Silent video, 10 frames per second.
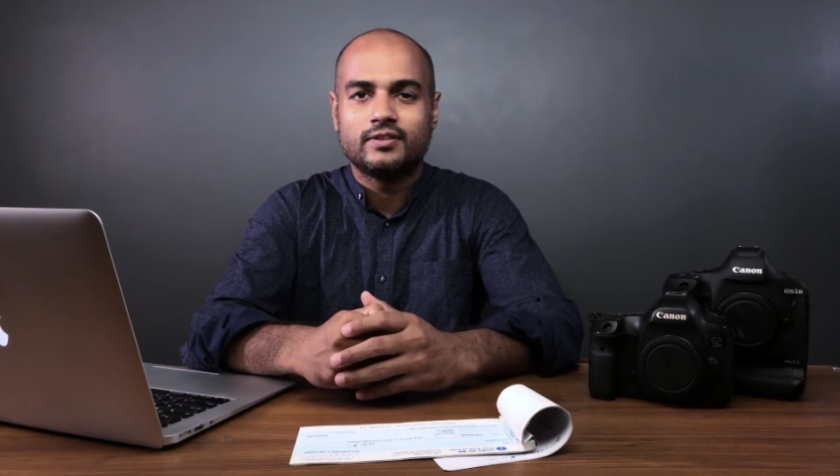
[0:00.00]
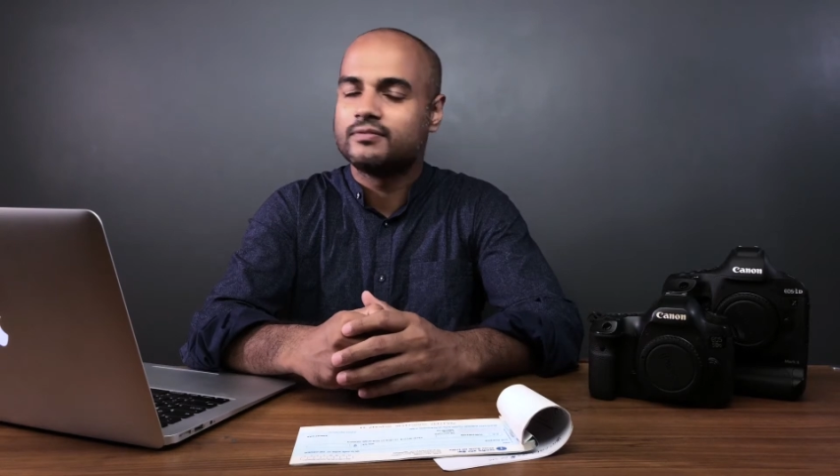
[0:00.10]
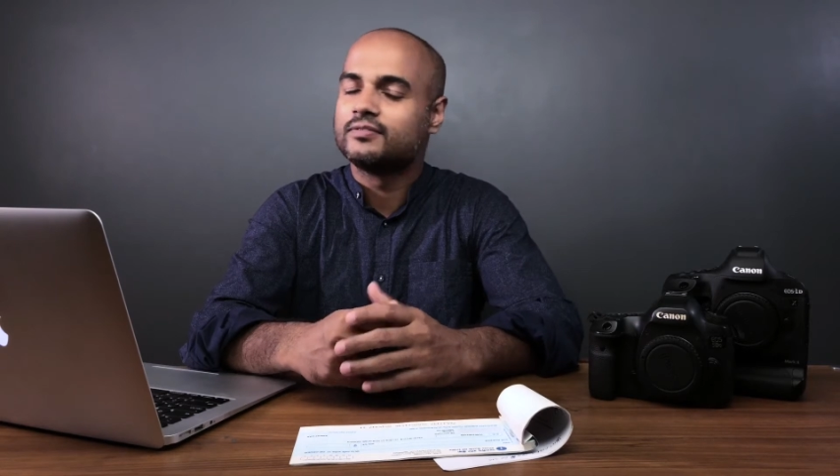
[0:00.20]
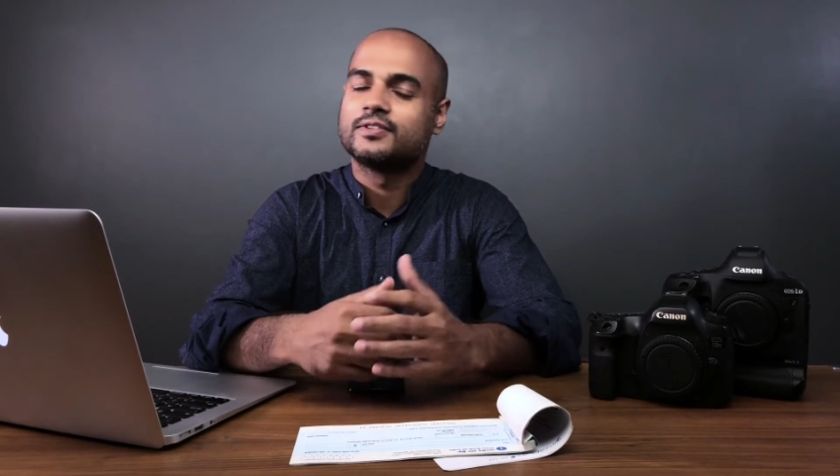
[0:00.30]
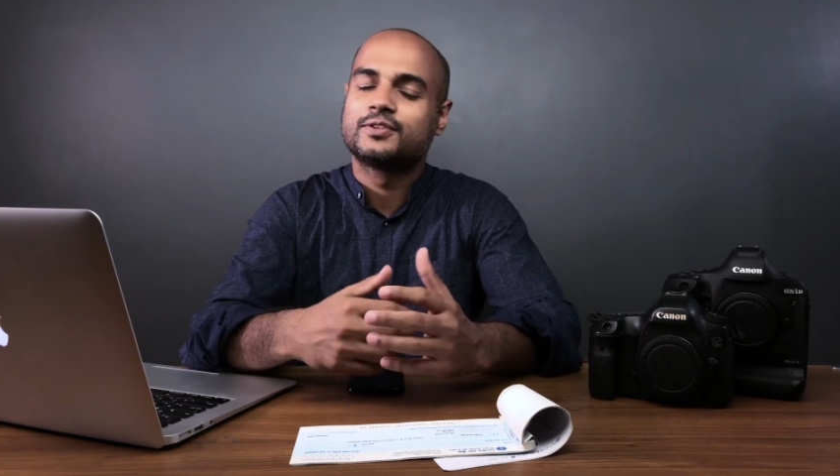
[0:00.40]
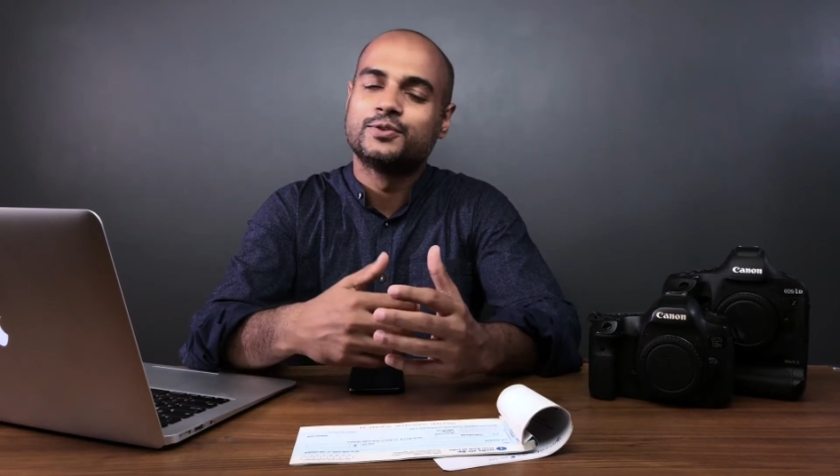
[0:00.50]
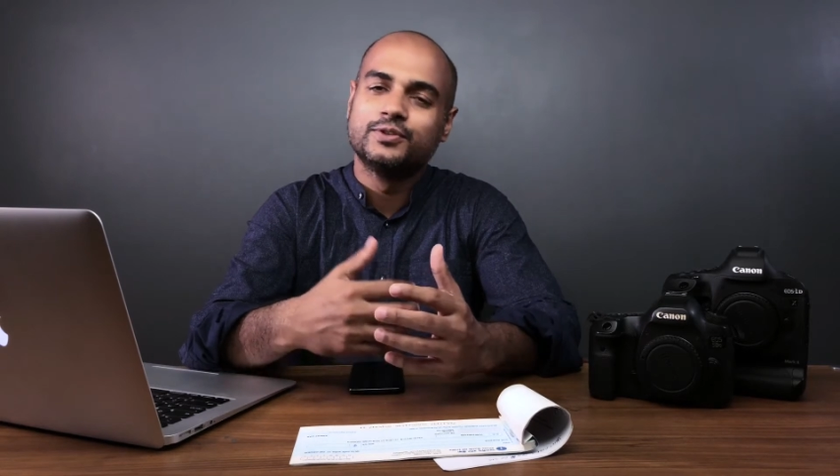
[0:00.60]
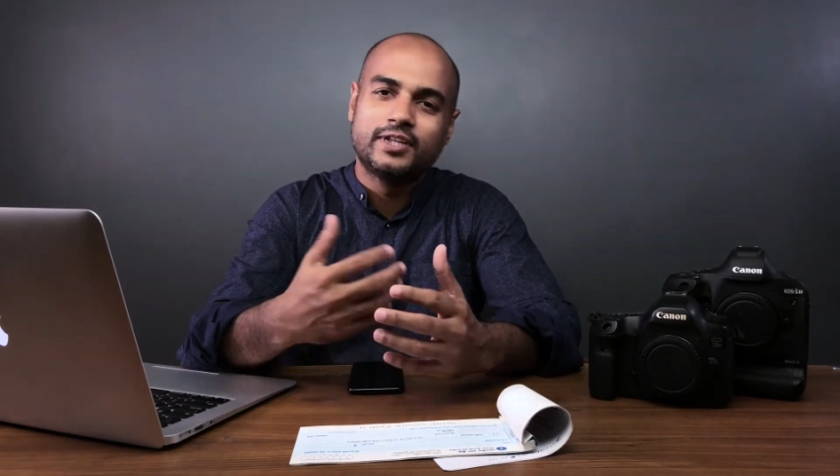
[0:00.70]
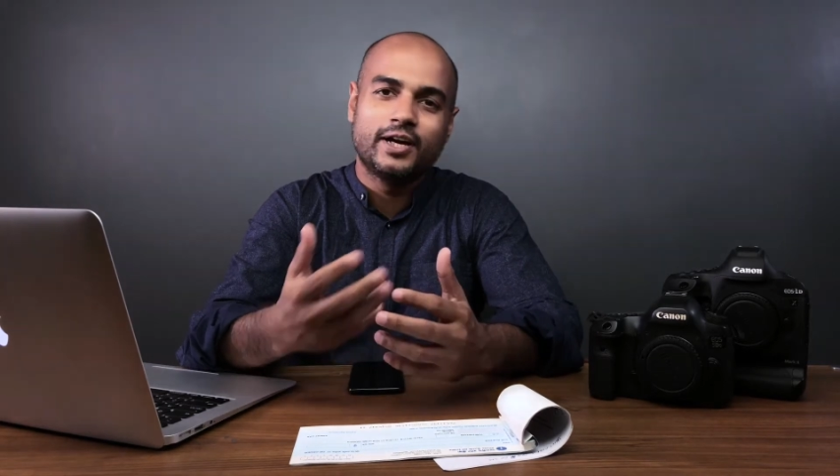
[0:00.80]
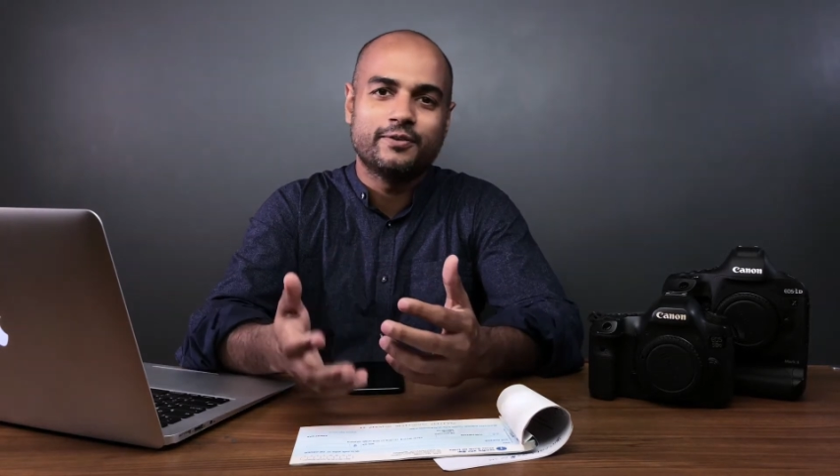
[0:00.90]
তো
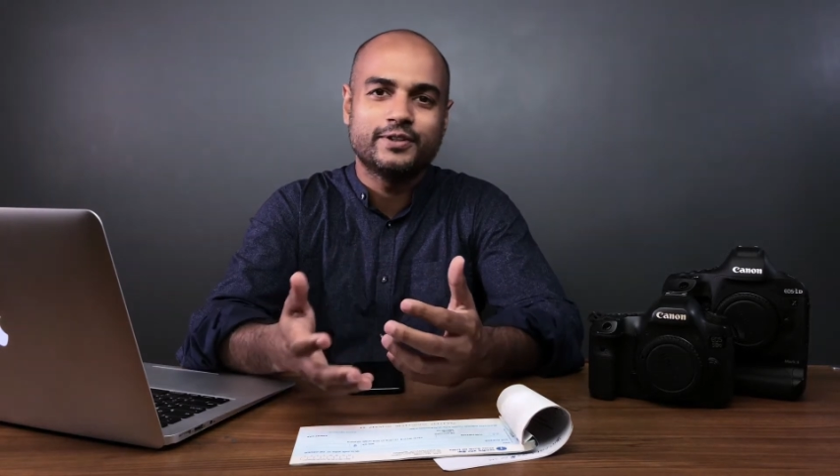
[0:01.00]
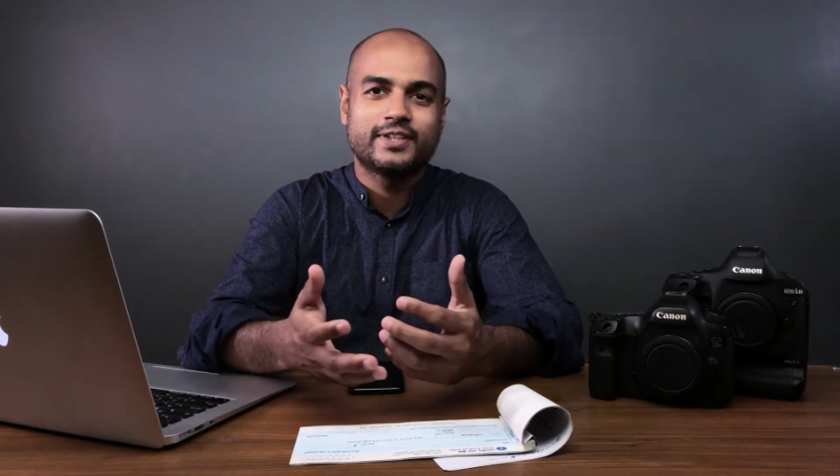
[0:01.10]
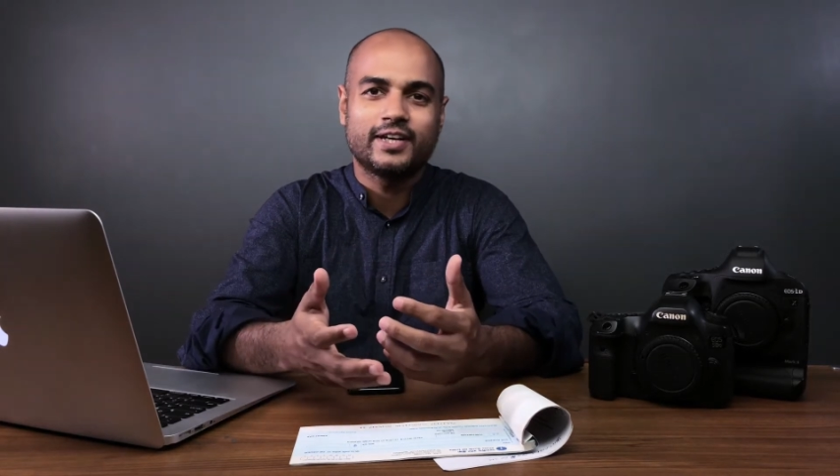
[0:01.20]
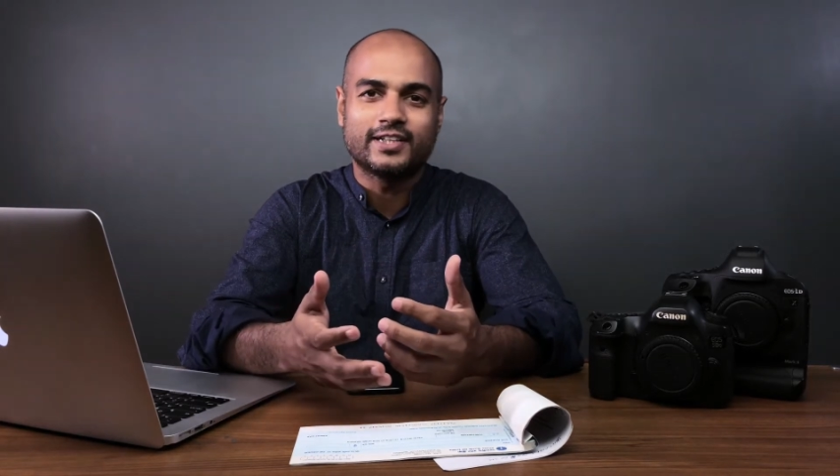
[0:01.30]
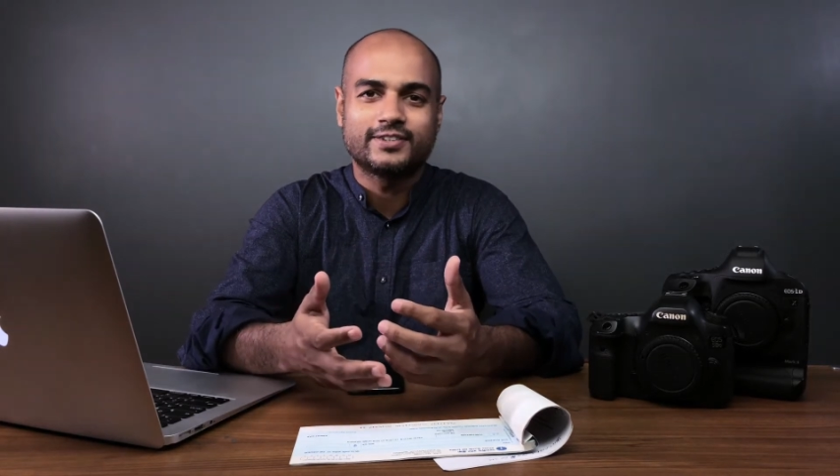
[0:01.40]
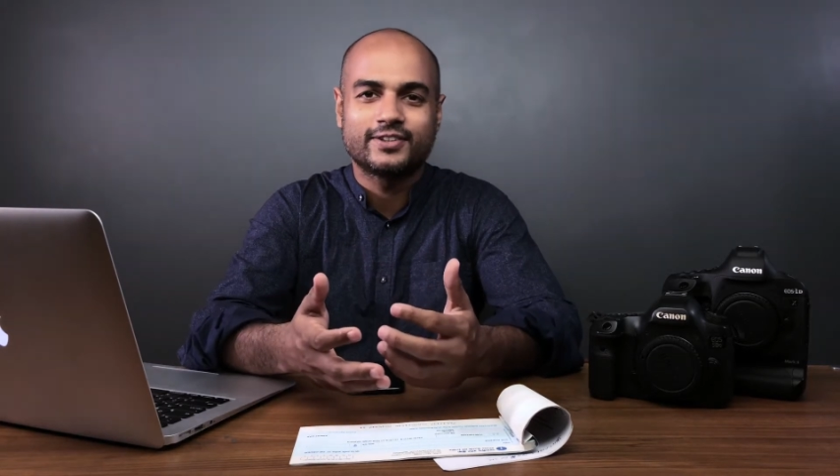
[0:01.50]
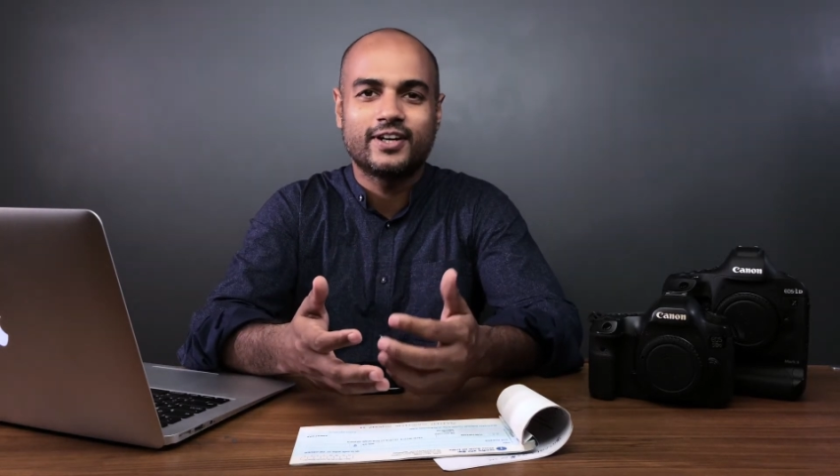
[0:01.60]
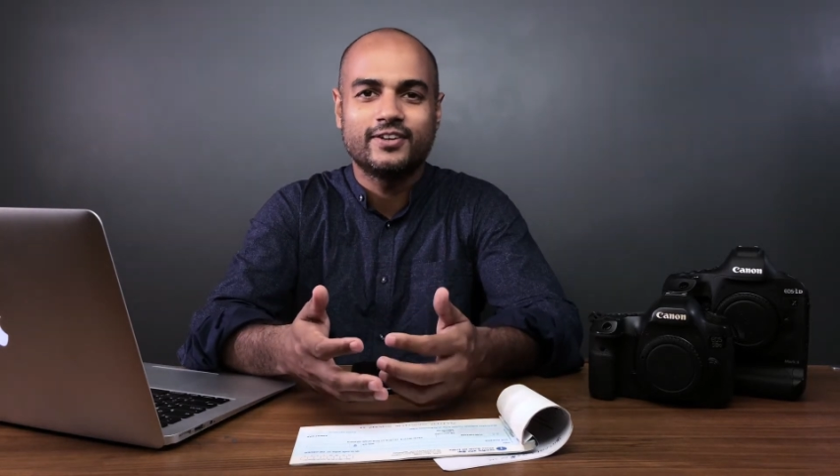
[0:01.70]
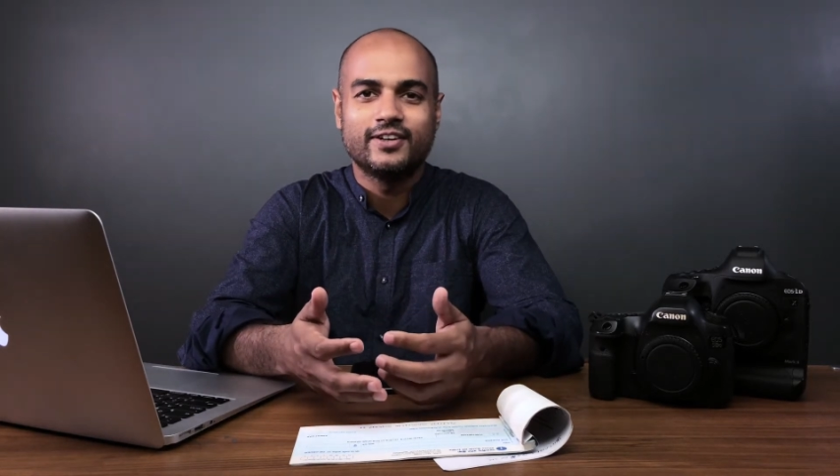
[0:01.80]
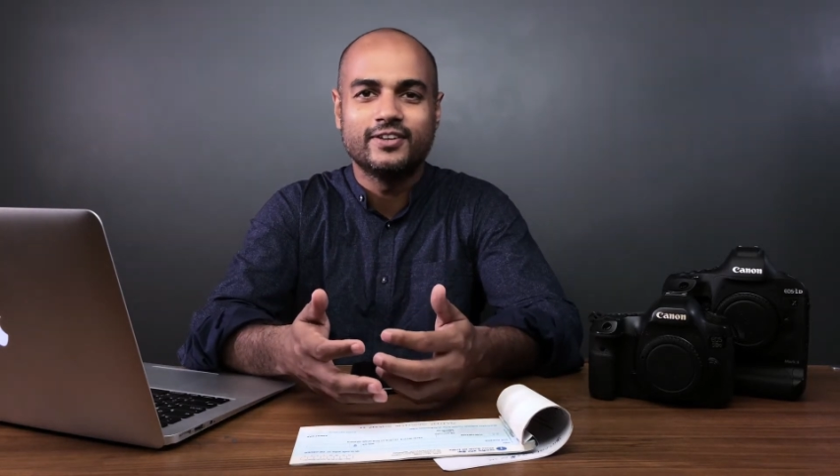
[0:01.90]
শুনতে অবশ্যই
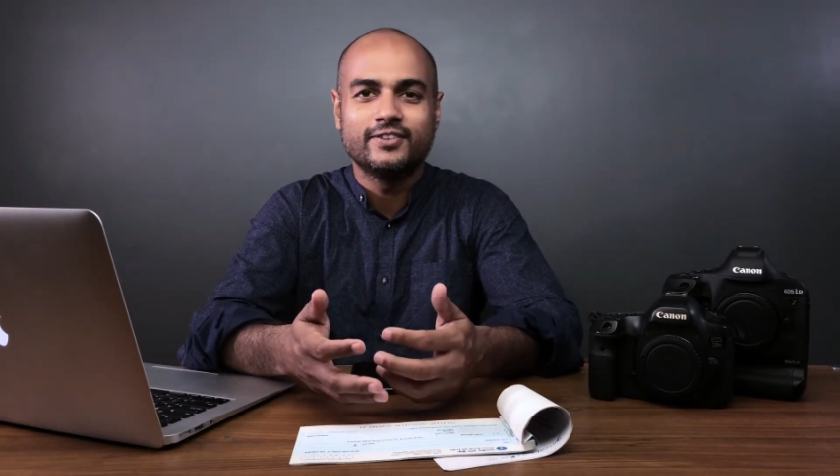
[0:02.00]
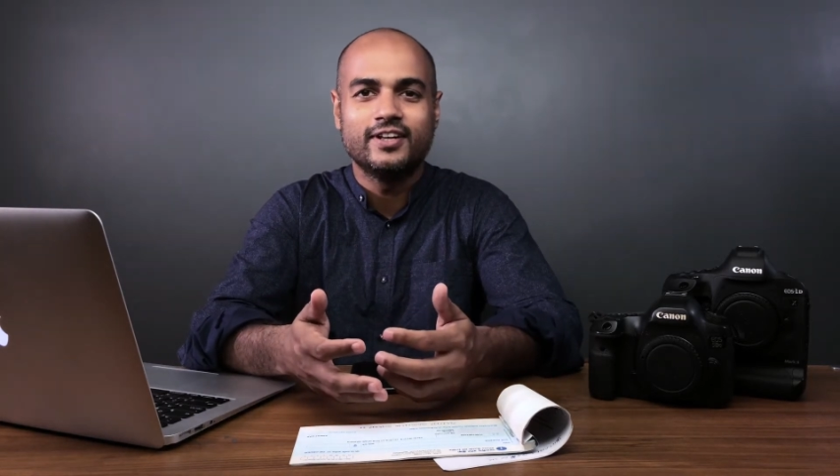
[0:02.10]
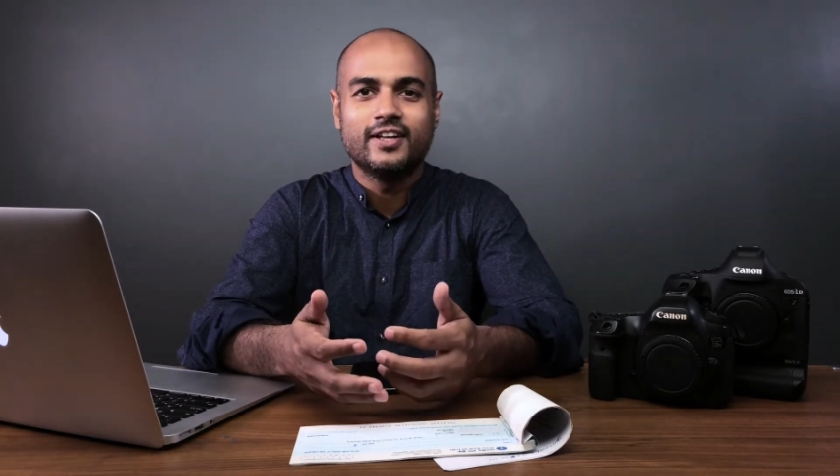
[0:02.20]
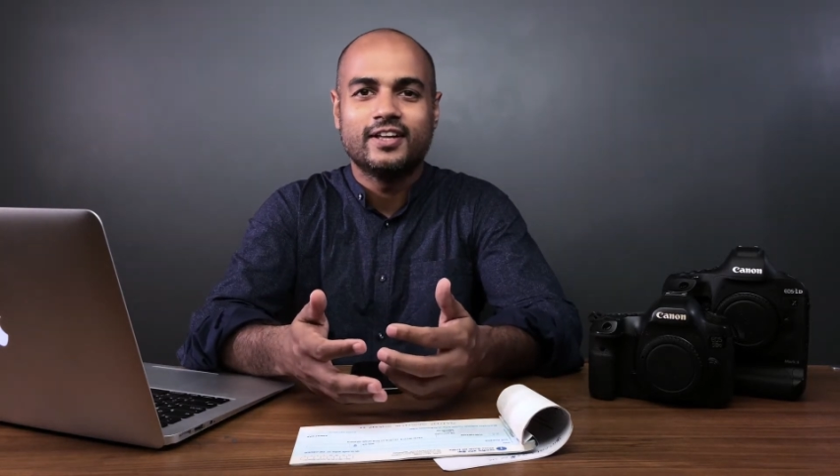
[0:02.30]
হাস্যকর হলেও